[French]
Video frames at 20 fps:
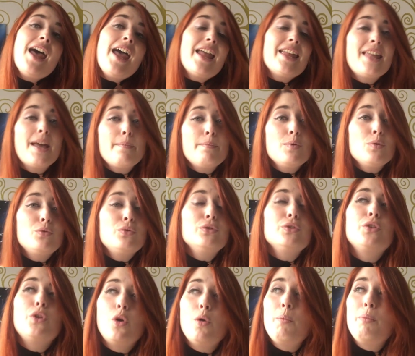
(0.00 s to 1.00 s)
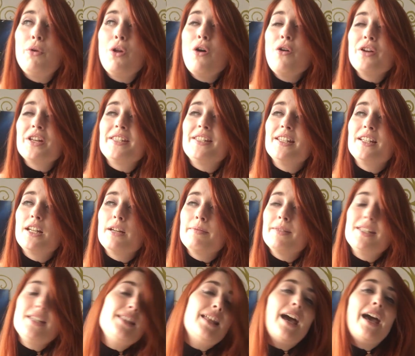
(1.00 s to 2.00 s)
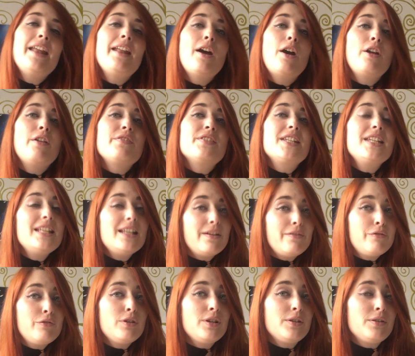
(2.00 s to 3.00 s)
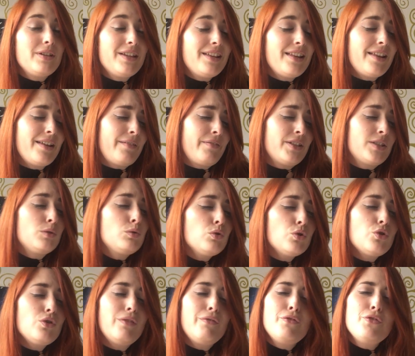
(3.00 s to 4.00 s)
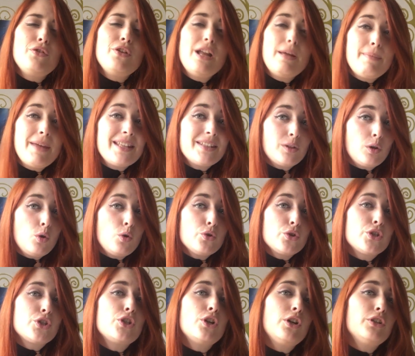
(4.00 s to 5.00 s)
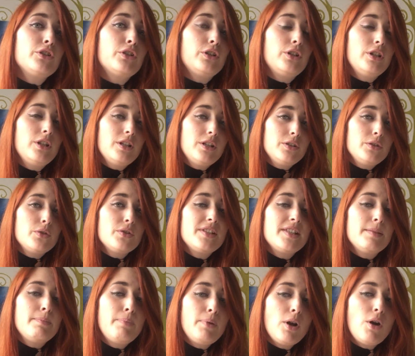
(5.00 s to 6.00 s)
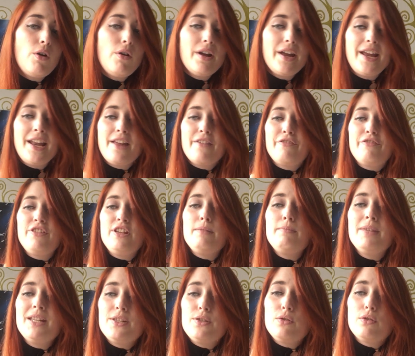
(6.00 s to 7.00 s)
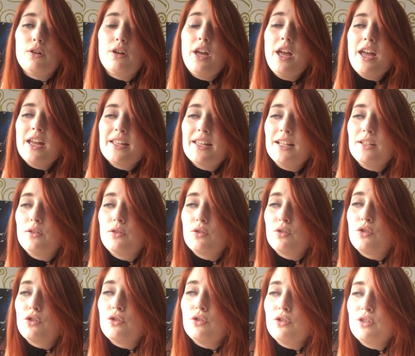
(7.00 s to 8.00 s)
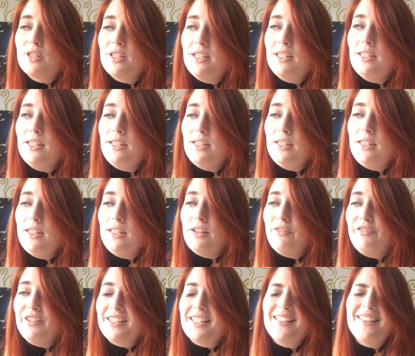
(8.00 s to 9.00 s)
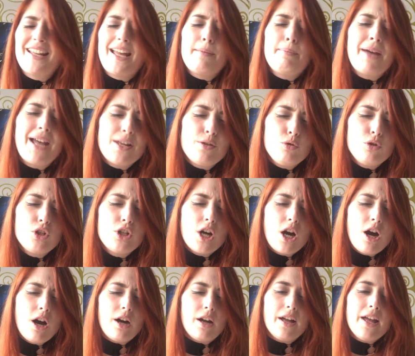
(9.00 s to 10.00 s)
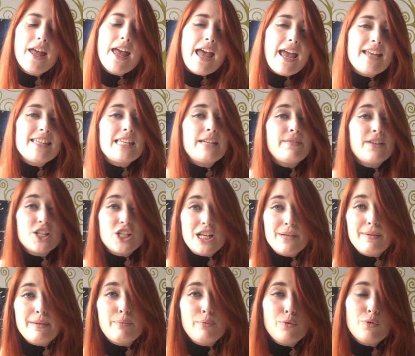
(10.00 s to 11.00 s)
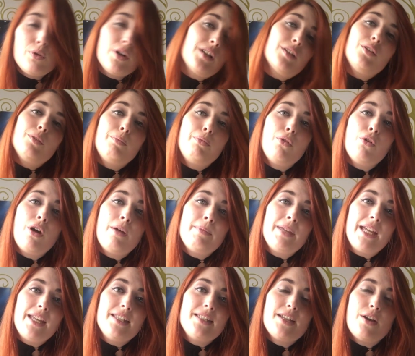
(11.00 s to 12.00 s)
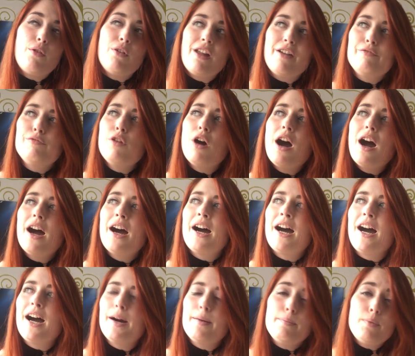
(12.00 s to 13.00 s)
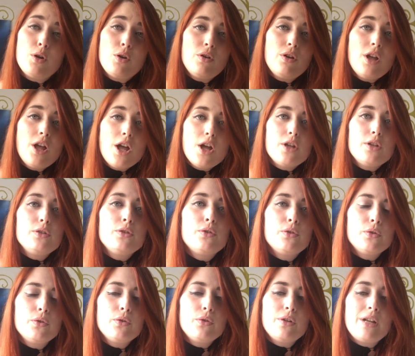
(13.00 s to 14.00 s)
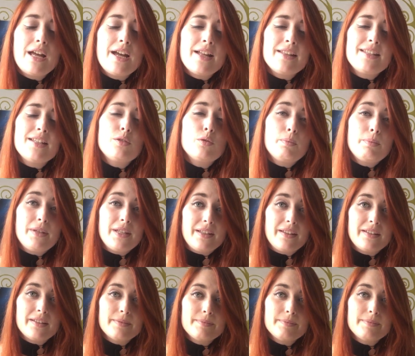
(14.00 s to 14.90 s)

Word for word: Il y a beaucoup de gros plans et c'est comme si Darren Aronofsky avait toujours voulu la mettre au centre de ses plans et la filmer sur quelque chose qui... Enfin, c'est très près du corps et ça va jamais plus loin que le plan américain. On la voit rarement de la tête aux pieds.